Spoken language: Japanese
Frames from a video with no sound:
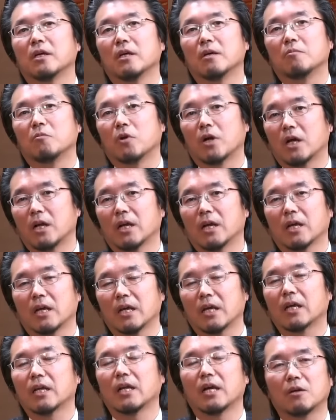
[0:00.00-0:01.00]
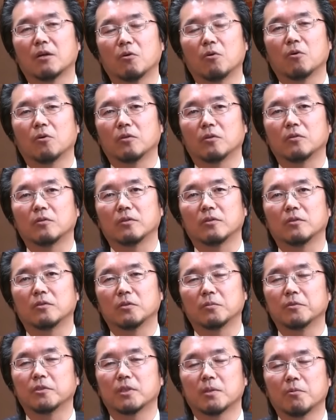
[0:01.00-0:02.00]
もらわなきゃいけないこう
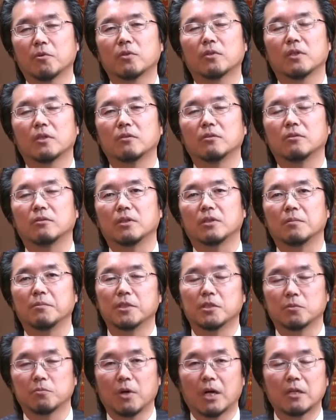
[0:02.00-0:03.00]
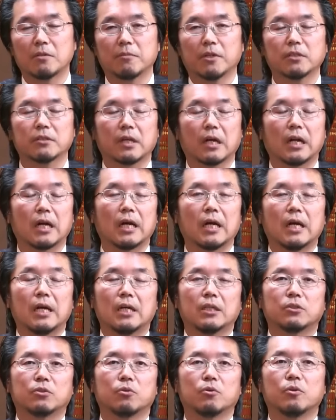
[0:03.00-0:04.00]
自分で持っている秘密もありますから、
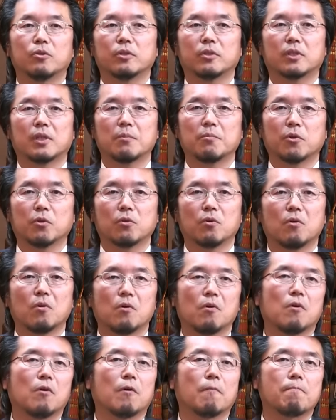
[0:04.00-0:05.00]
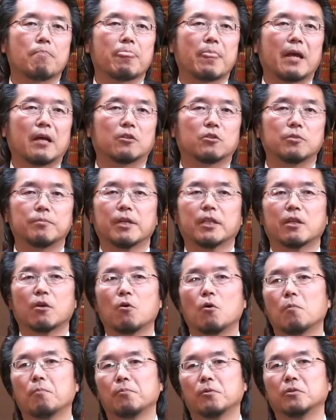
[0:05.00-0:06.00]
そういったものを全て
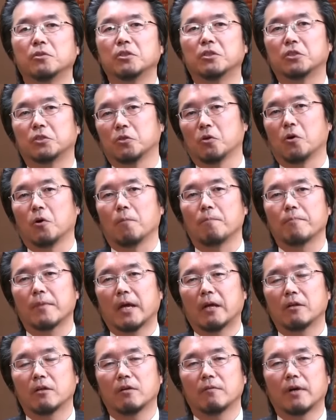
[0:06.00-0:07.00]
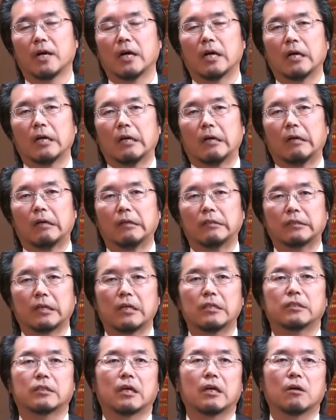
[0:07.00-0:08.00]
オープンにしよう、あるいは、えー、
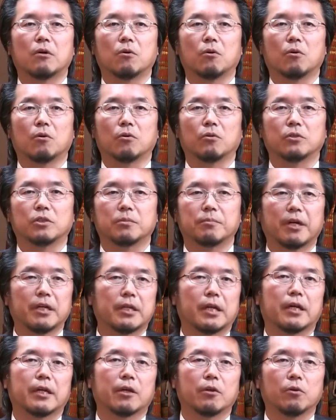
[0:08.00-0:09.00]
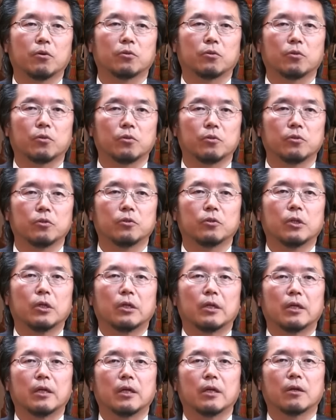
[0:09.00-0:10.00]
財産を縛り上げようという、
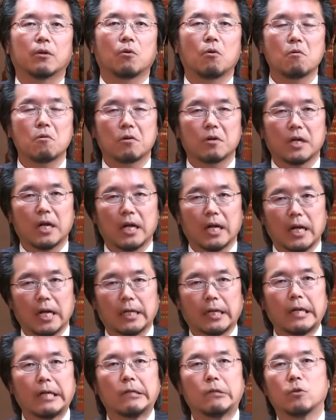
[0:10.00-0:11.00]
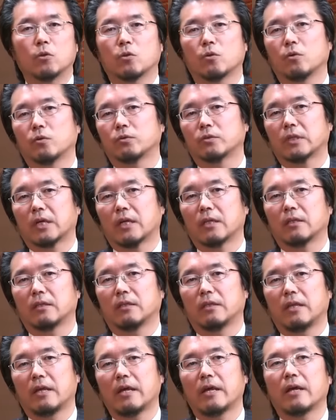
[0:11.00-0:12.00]
えー、国家が権力を使っ
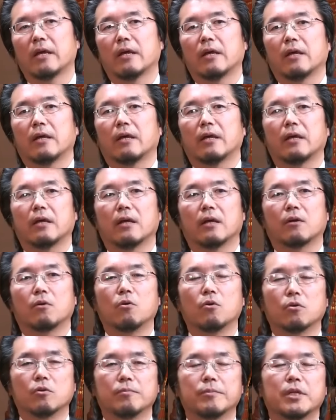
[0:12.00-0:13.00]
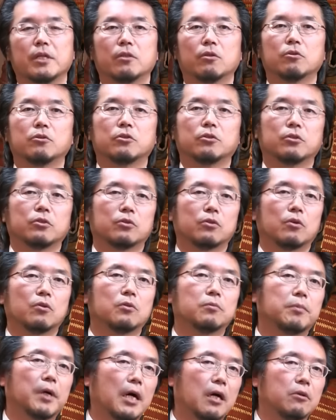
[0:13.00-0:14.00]
て、えー、国民の自由を
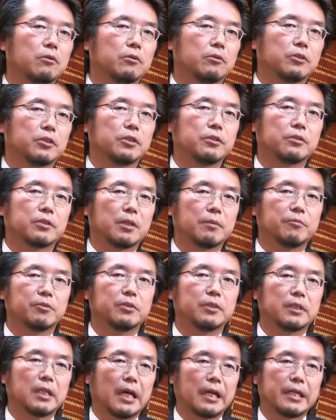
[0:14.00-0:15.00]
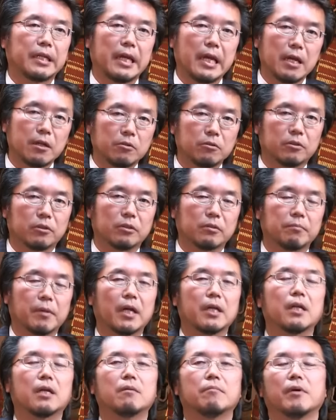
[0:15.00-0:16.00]
奪うシステムになり得る
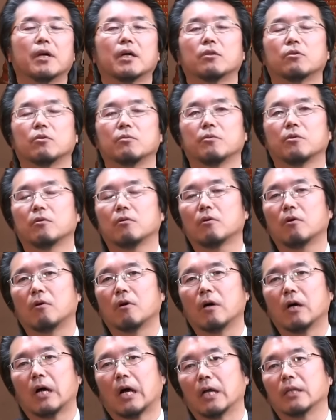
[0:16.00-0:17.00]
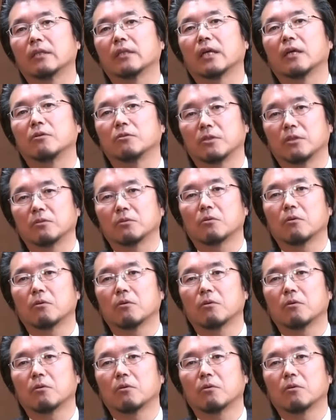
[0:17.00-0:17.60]
マイナンバーというものの反対をしている。